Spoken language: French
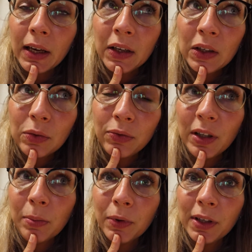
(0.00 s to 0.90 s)
euh, le
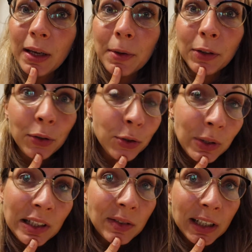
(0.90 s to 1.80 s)
film Camelot que je
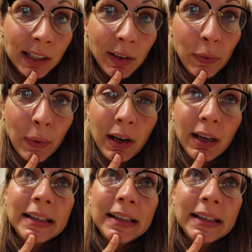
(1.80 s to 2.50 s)
suis allée voir hier soir.